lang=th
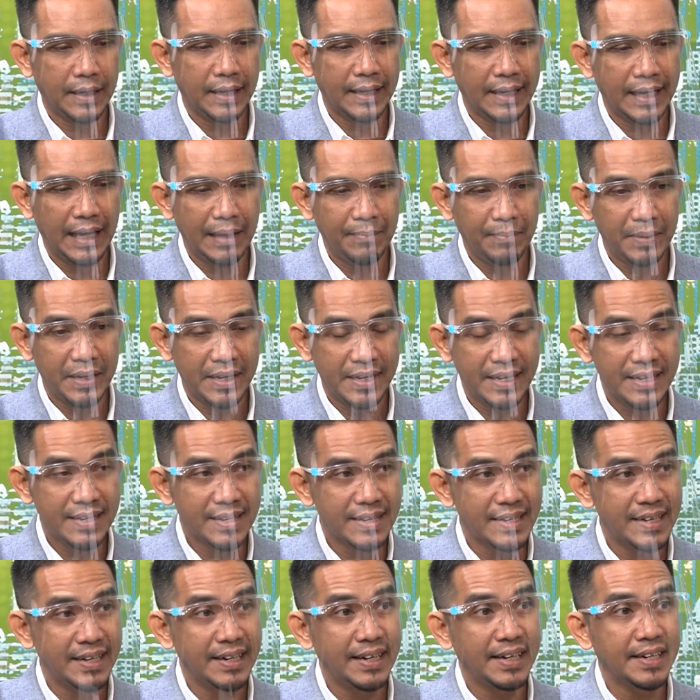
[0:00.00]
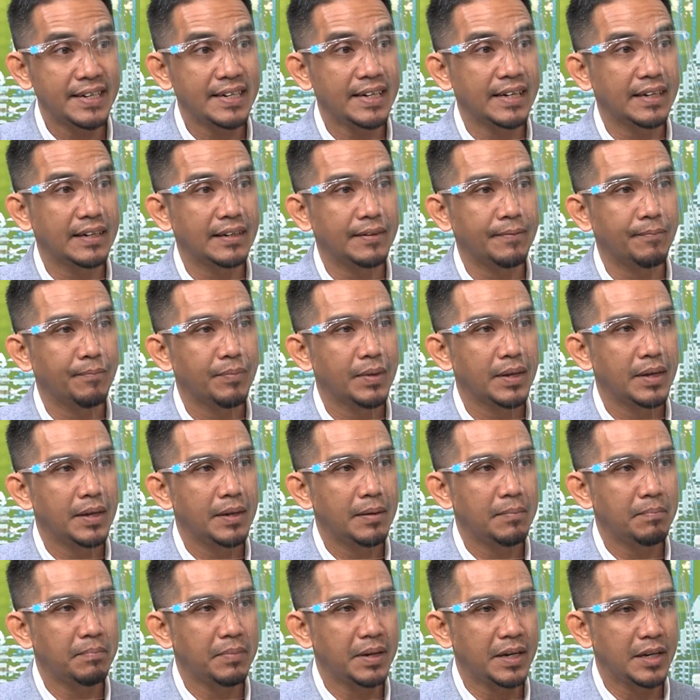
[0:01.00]
คล้ายๆเป็น destination
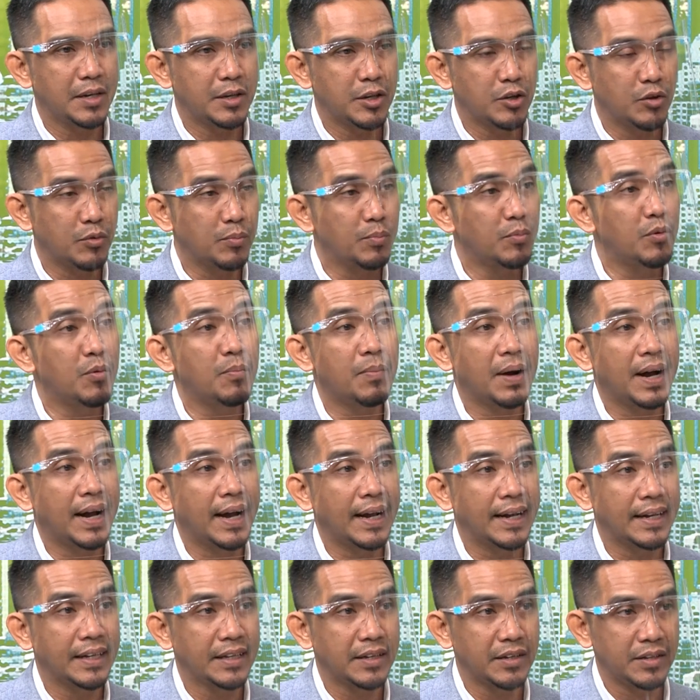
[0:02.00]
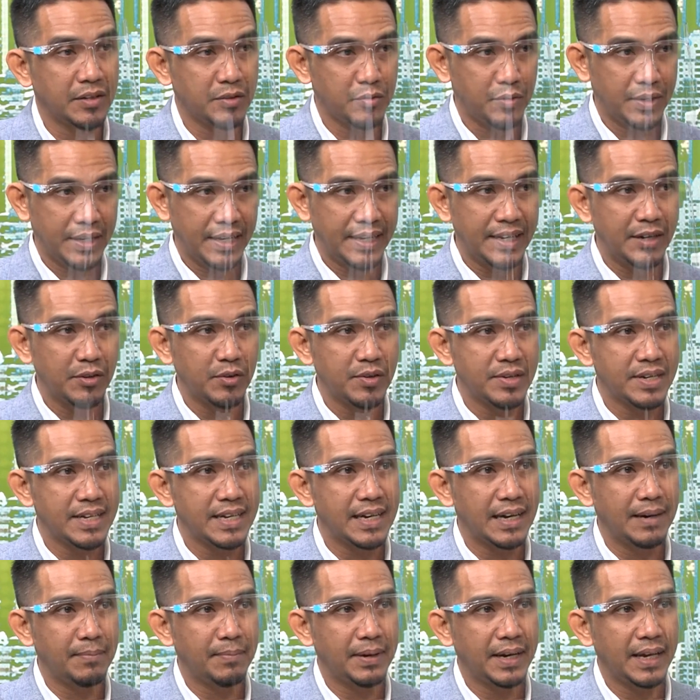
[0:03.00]
เป็นจุดมุ่งหมายแต่ส่วนอินโดนี
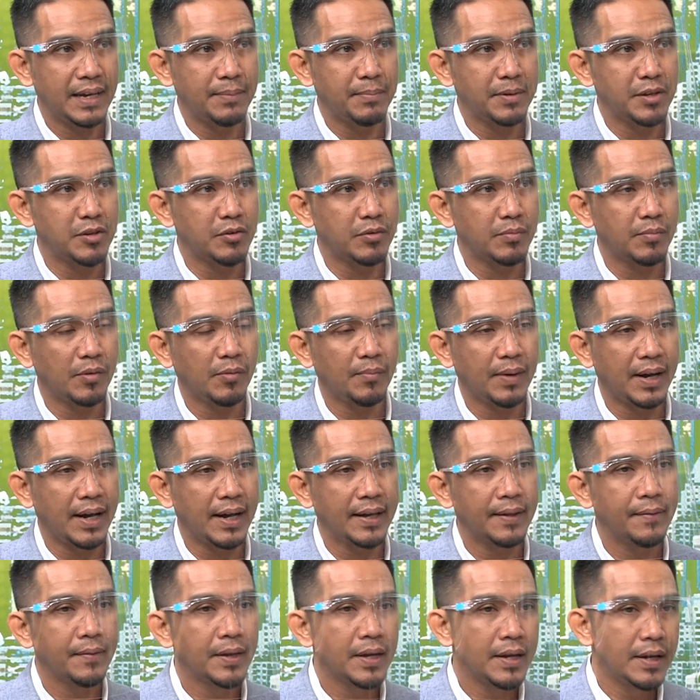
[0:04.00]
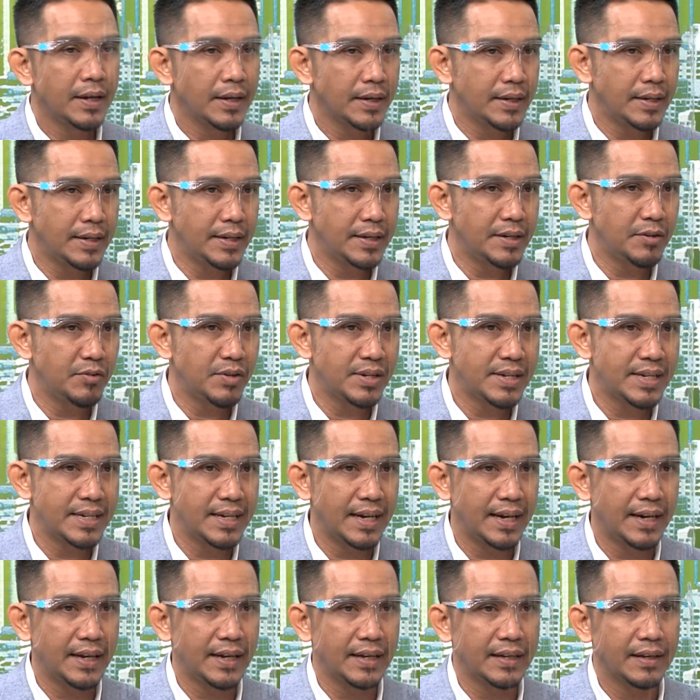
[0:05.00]
เซียไม่ได้เป็นจุดมุ่งหมายในอินโดนี
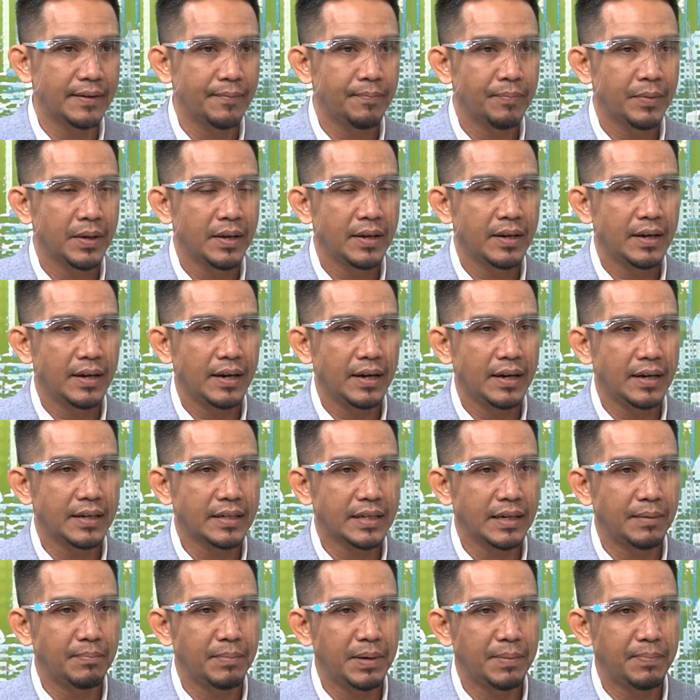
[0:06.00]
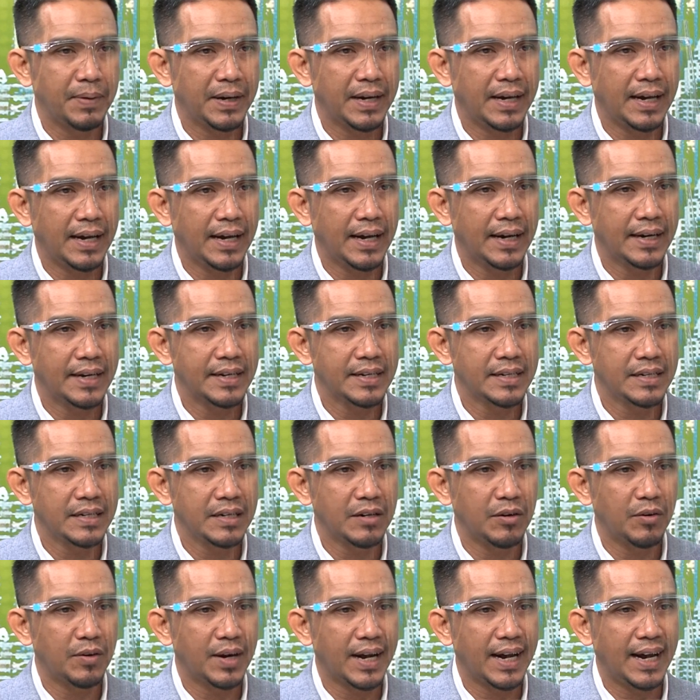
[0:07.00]
เซียเนี่ยจะมีปัญหาในเชิ
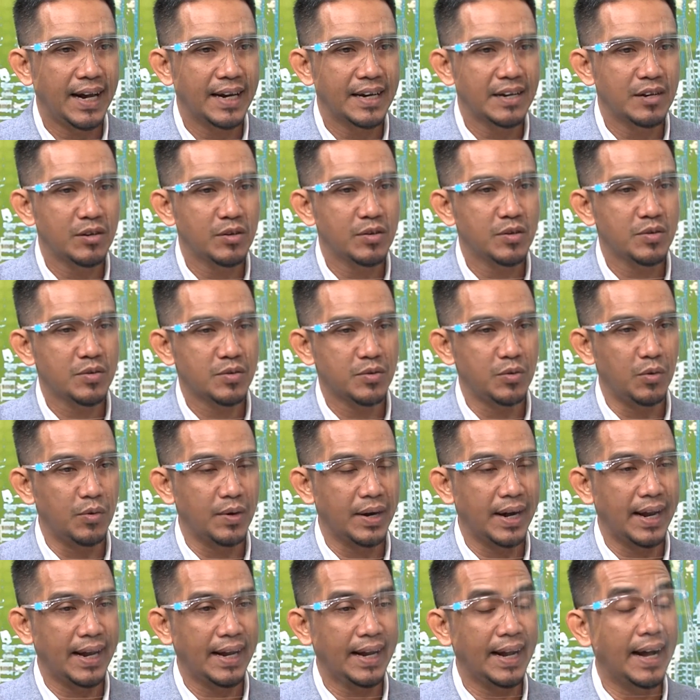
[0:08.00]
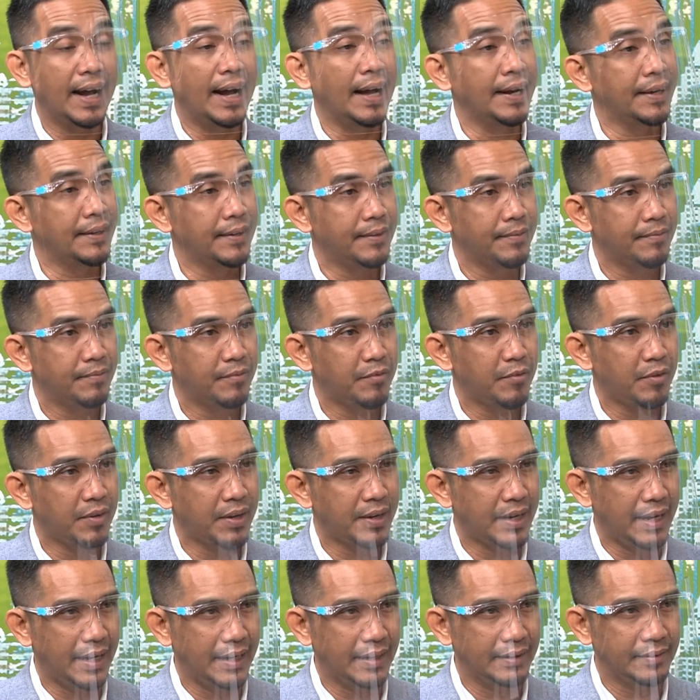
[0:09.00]
งของการส่งแรงงาน
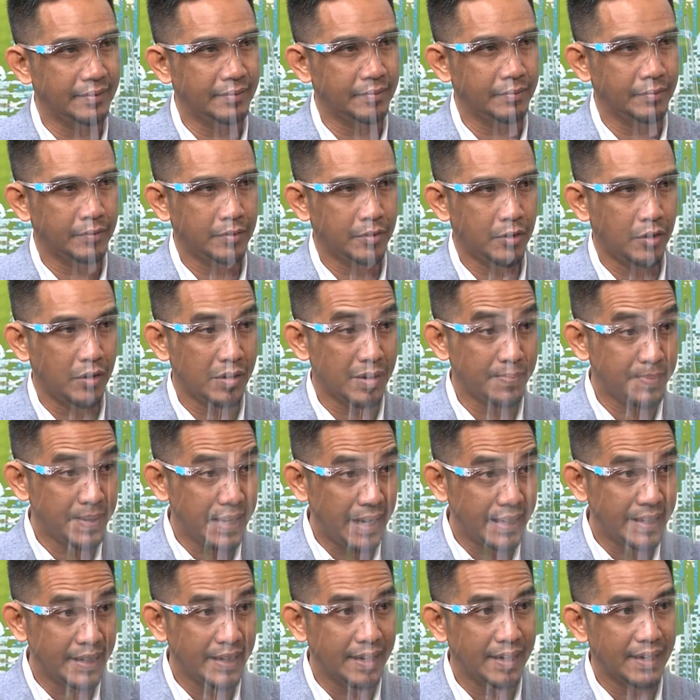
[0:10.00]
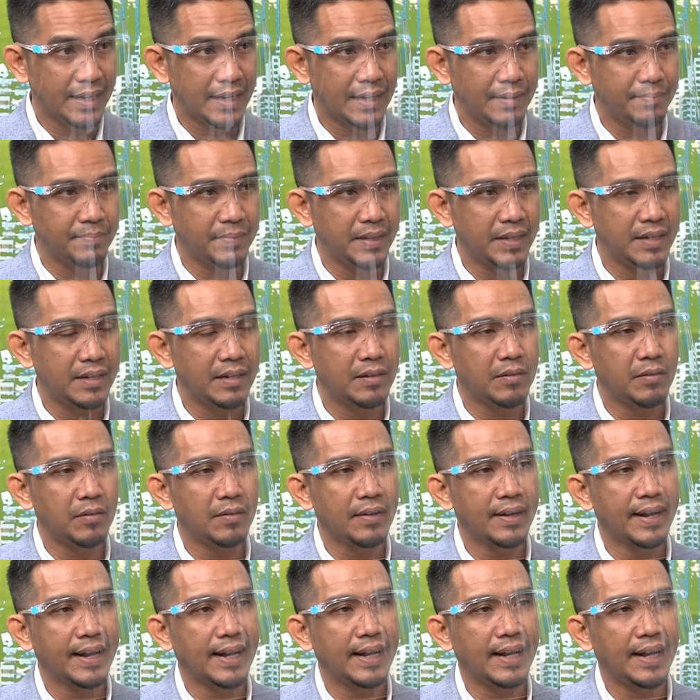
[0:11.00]
การคอร์รัปชันเนี่ยนะครับในเรื่องข
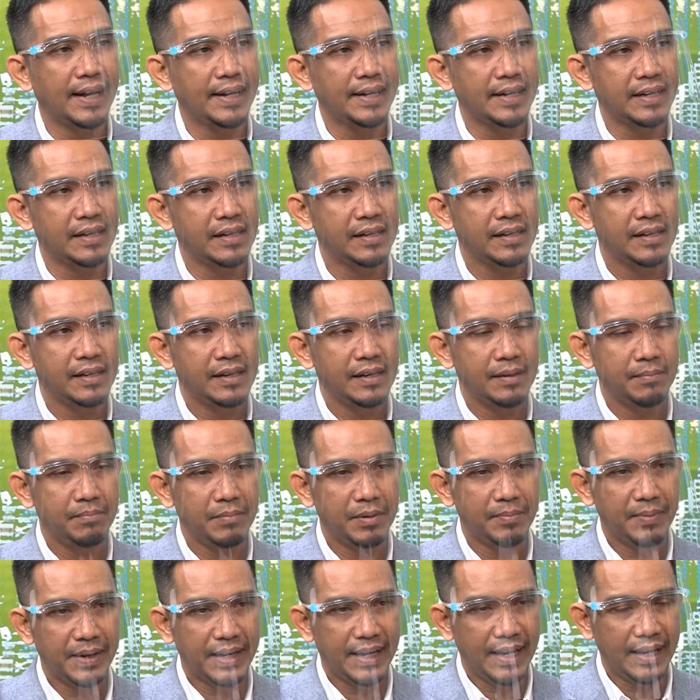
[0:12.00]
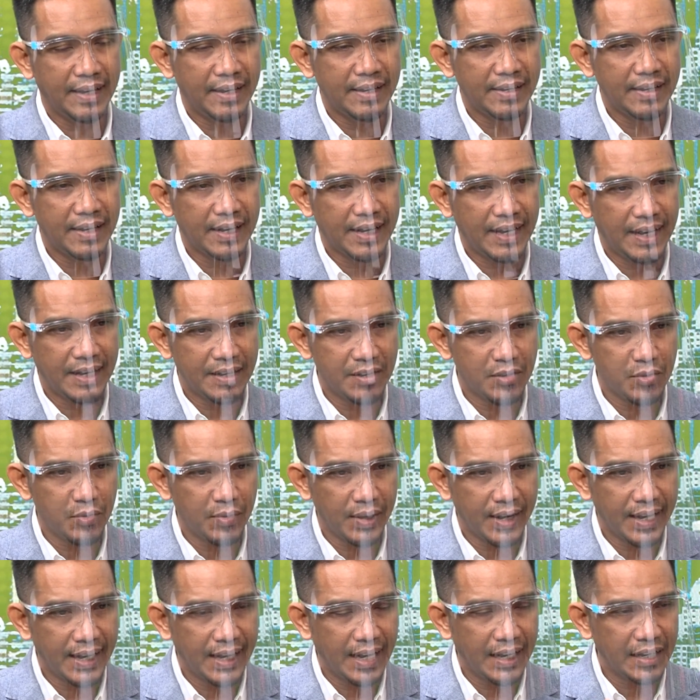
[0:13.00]
องแรงงานเนี่ยมีปัญหาในเรื่องการส่
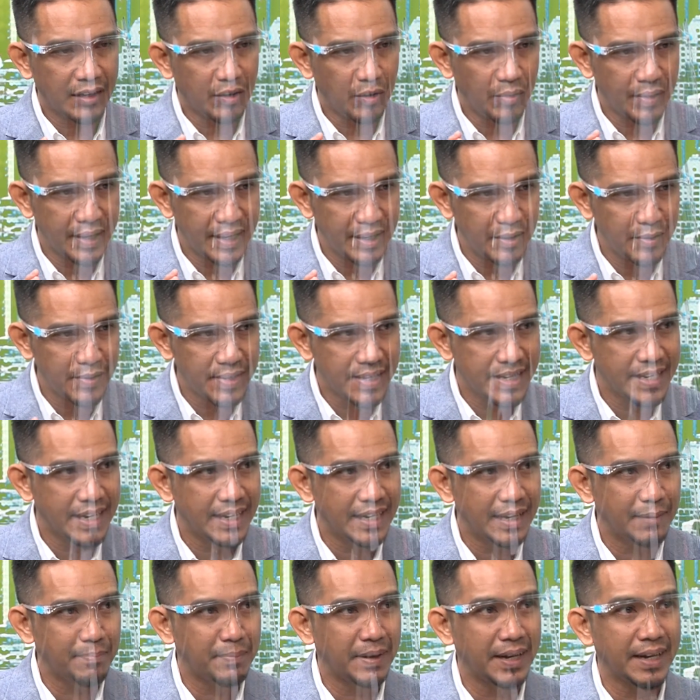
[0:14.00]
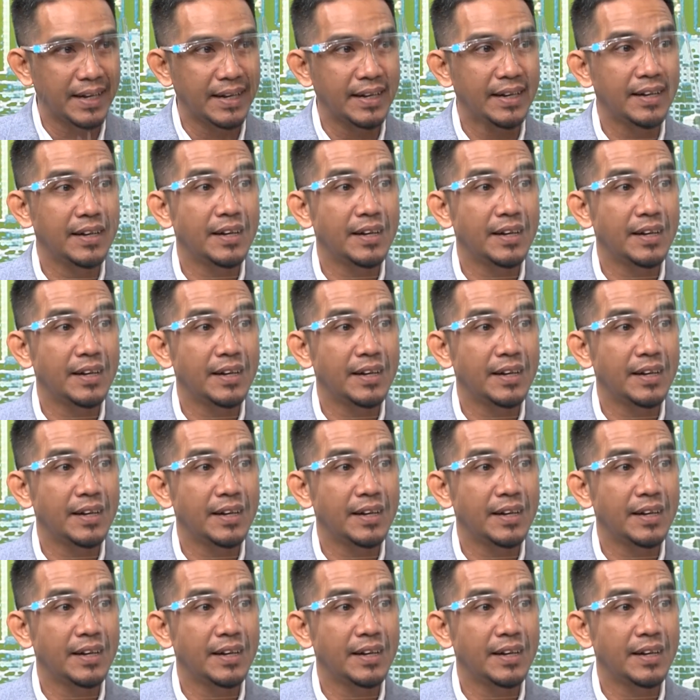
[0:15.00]
งแรงงานของอินโดนีเซียเนี่ยไป